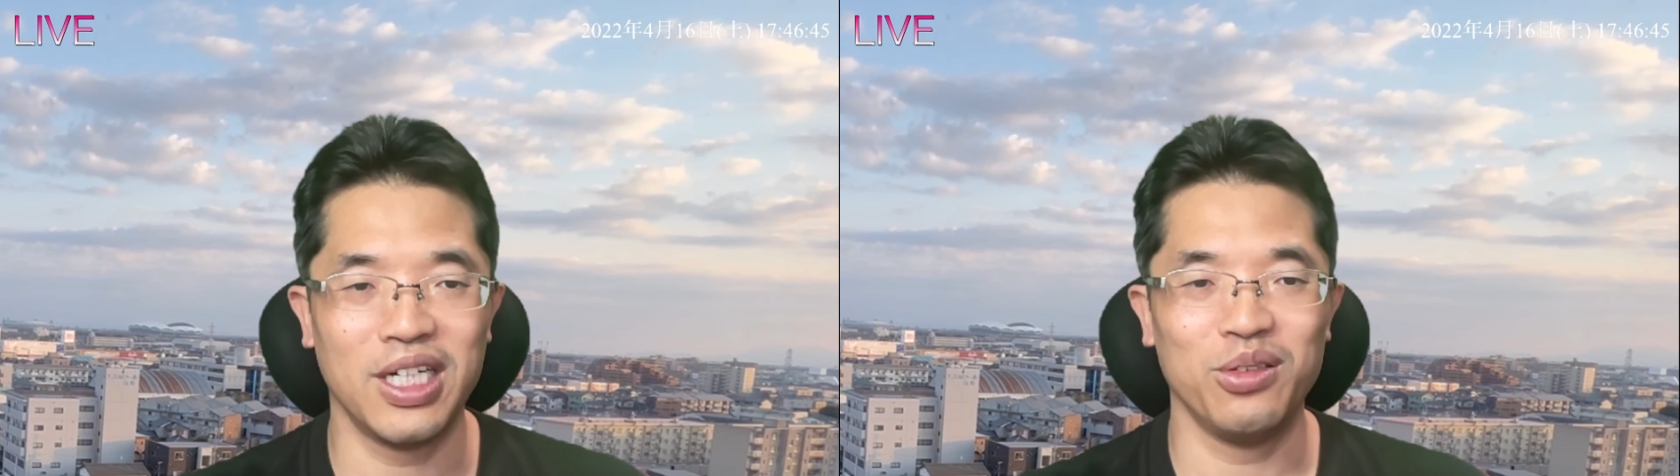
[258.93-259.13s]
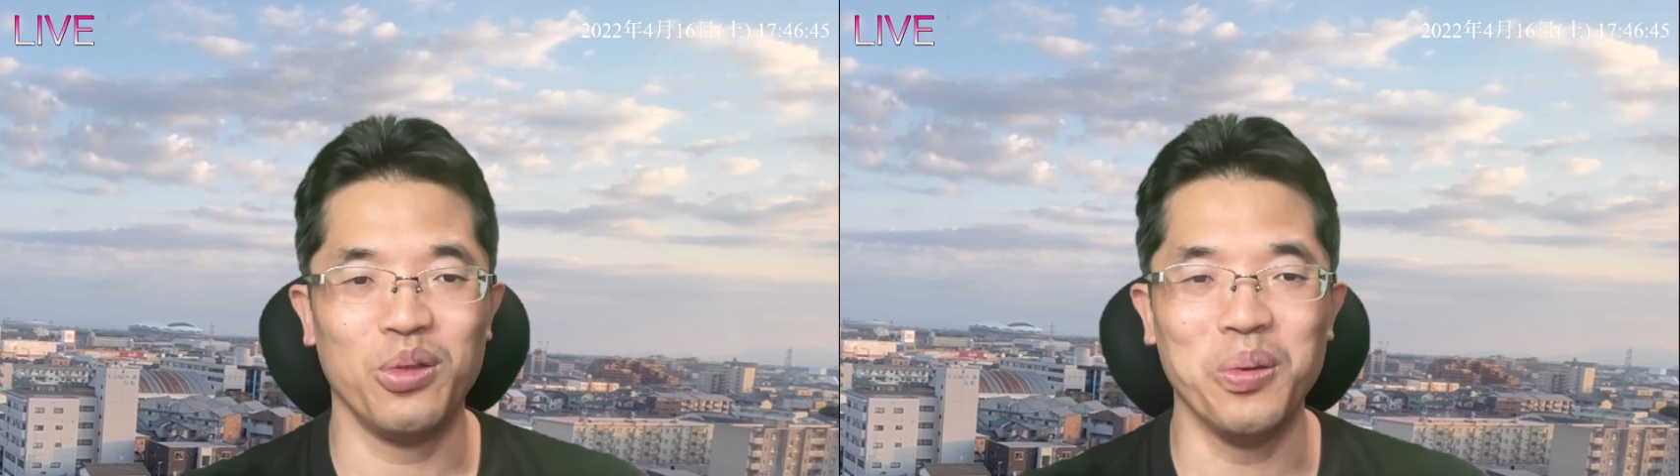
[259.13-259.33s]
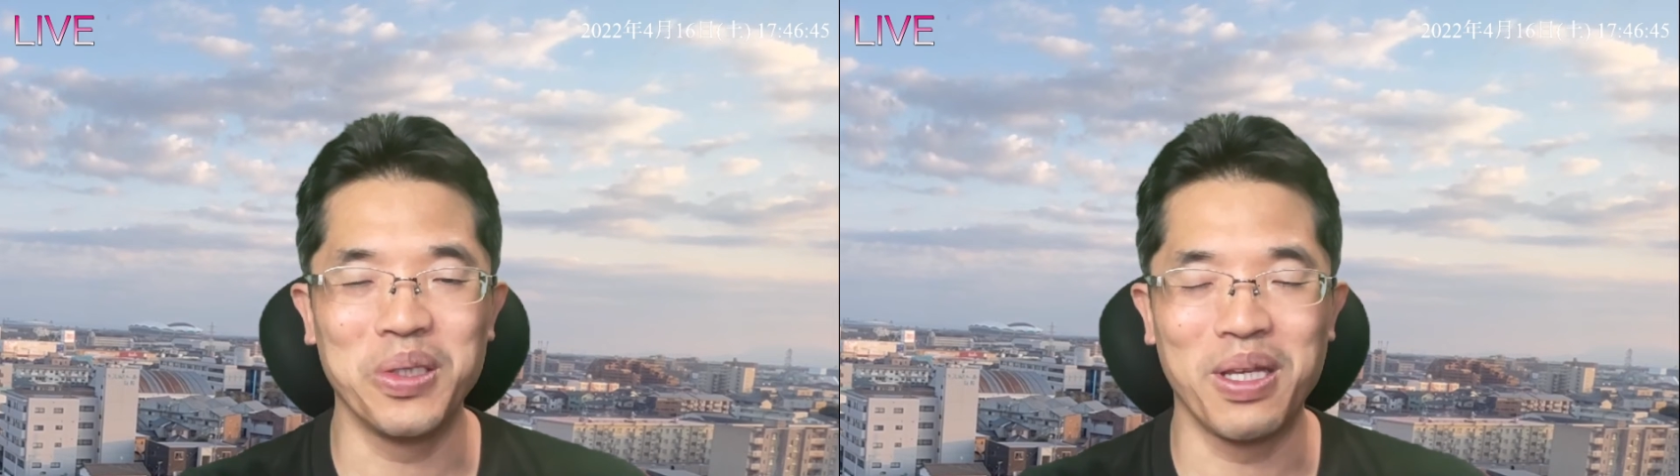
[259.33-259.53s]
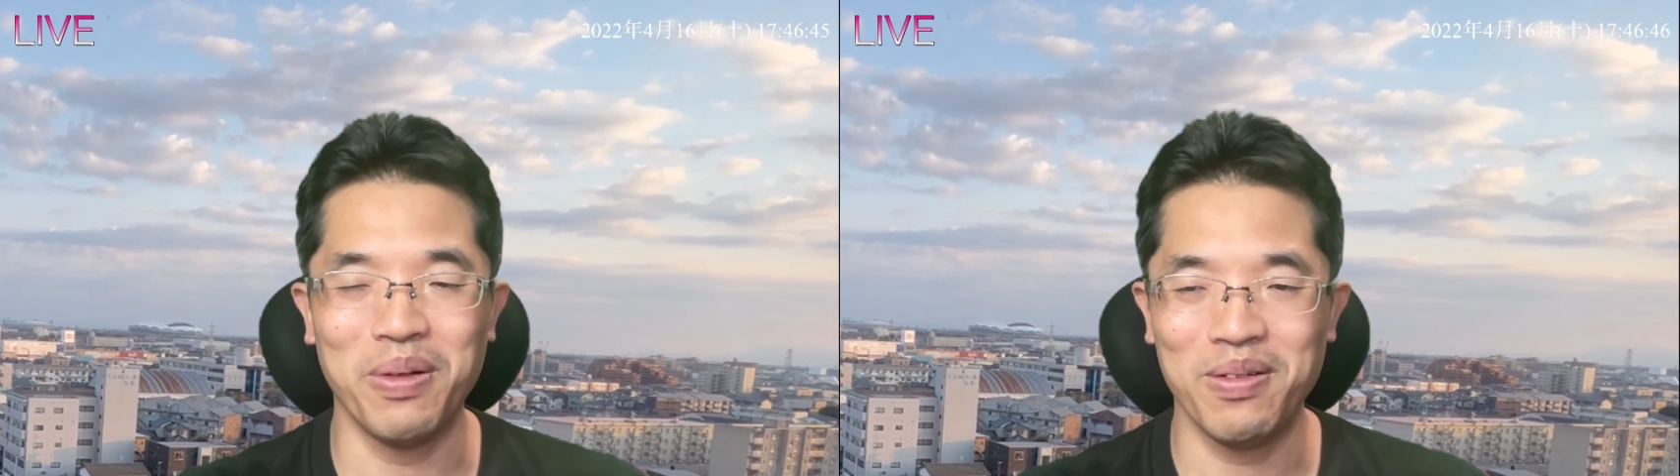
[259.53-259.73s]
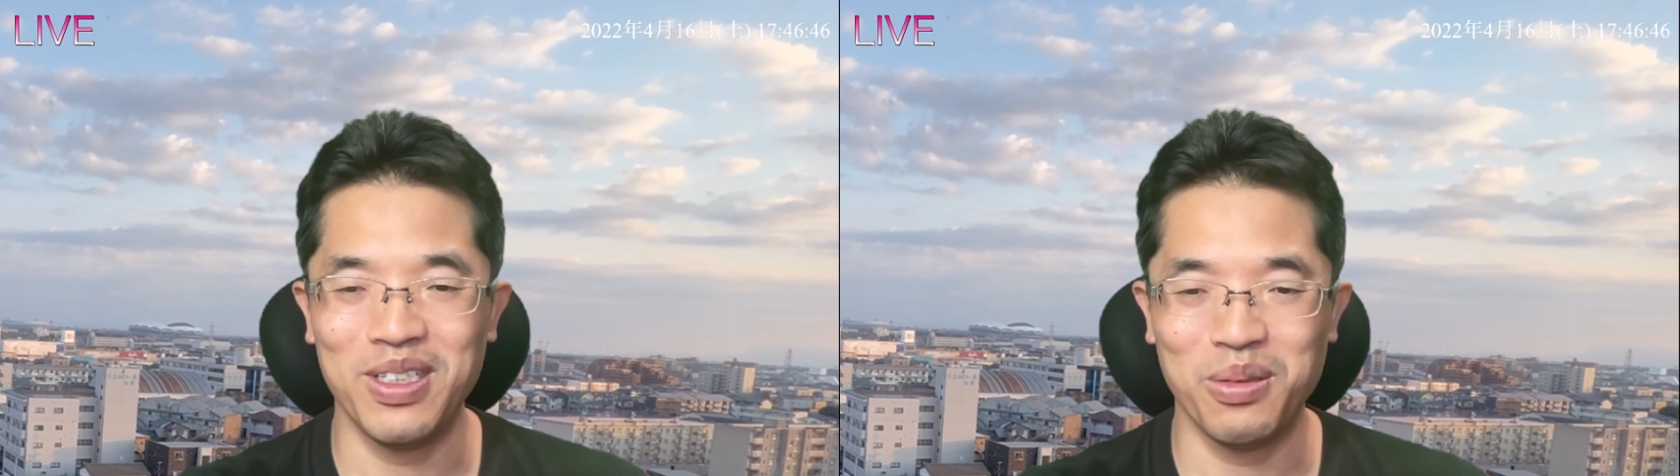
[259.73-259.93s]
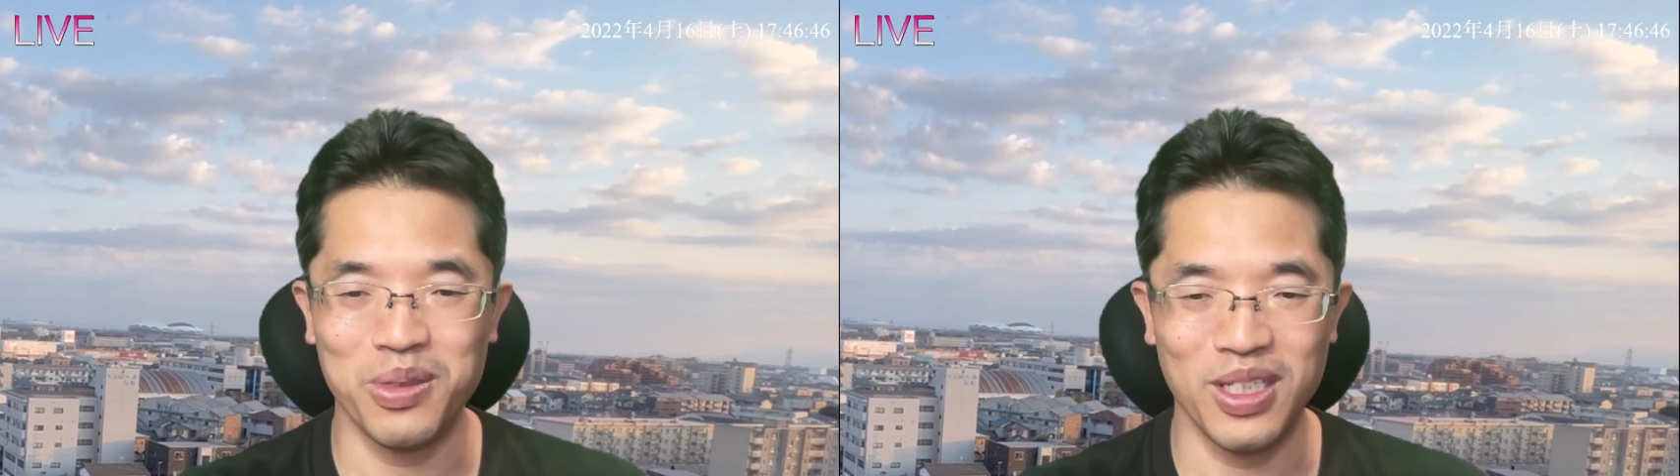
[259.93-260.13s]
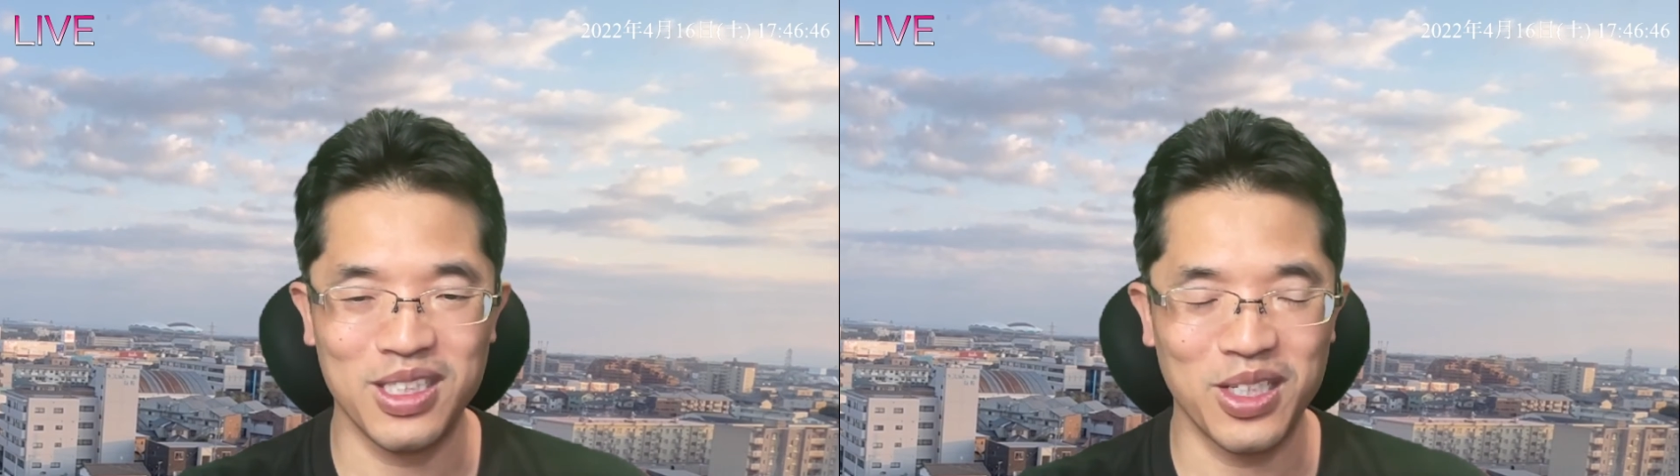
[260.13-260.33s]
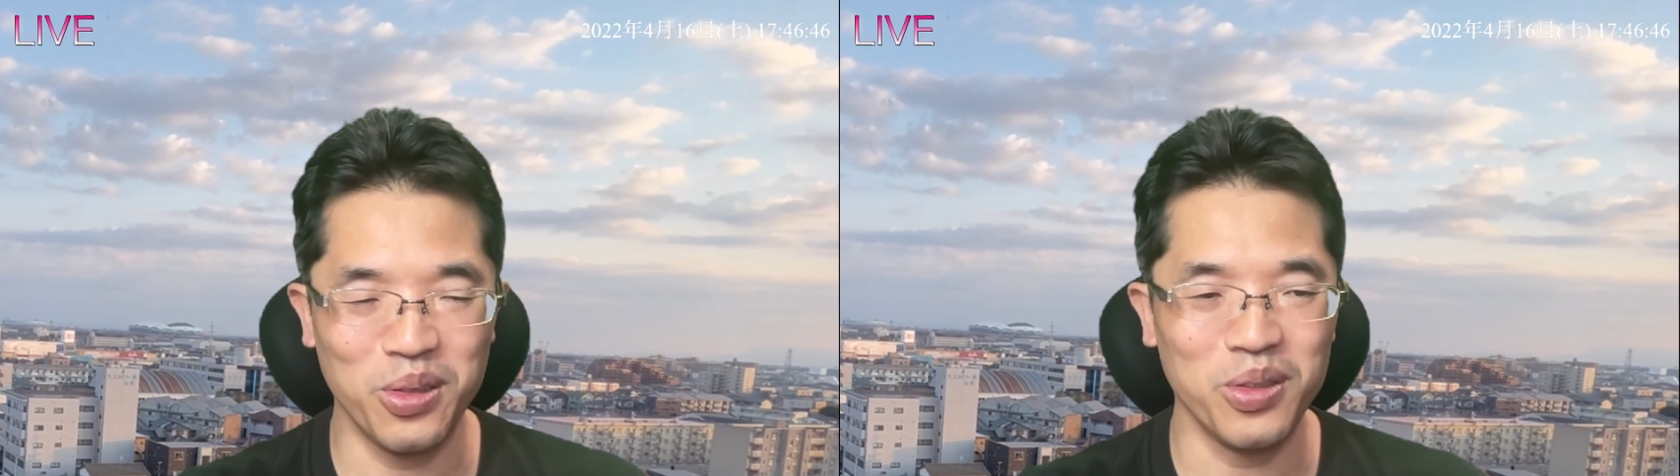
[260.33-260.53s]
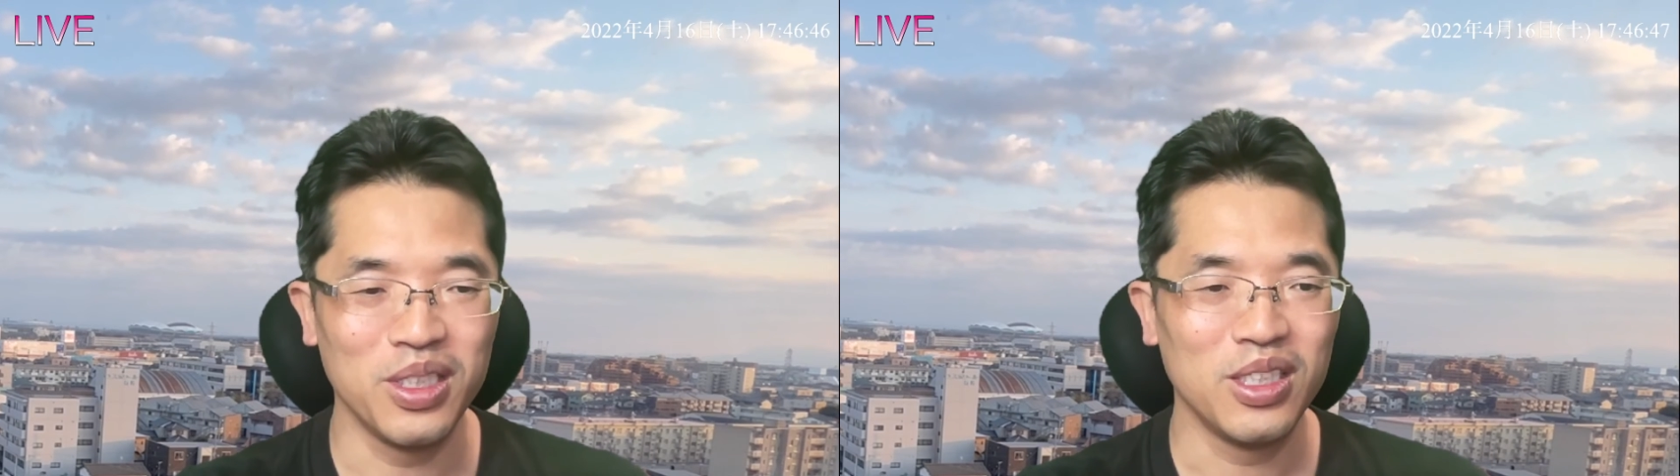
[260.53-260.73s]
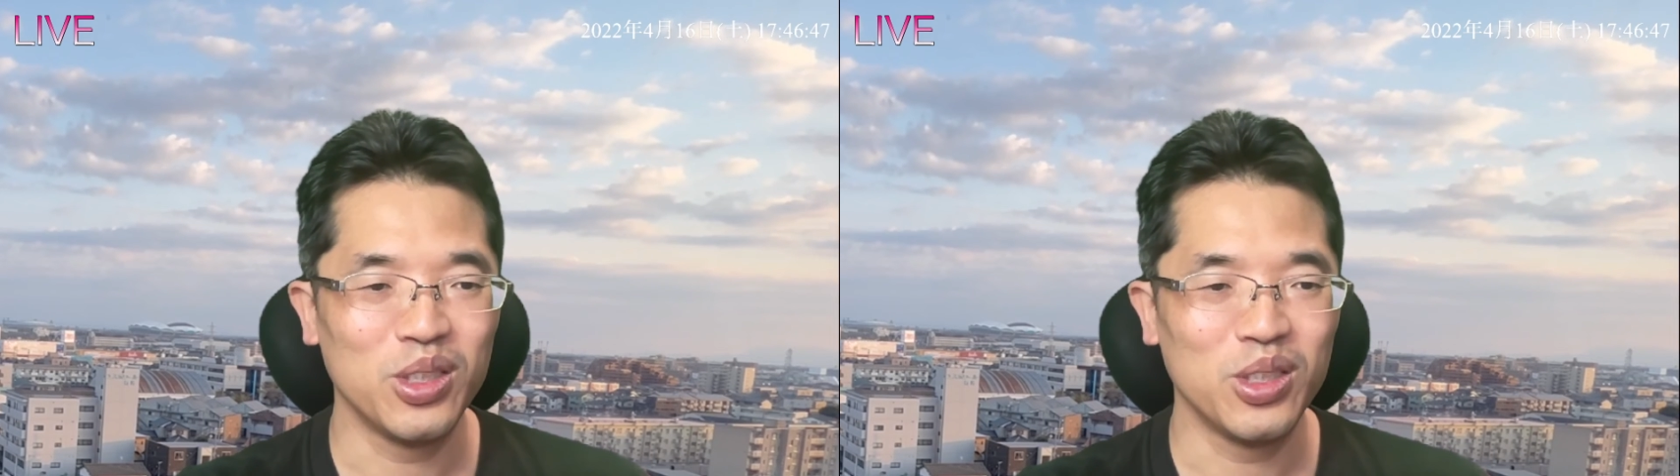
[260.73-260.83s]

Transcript: 間と思ってもらえばいいと思うんですけど、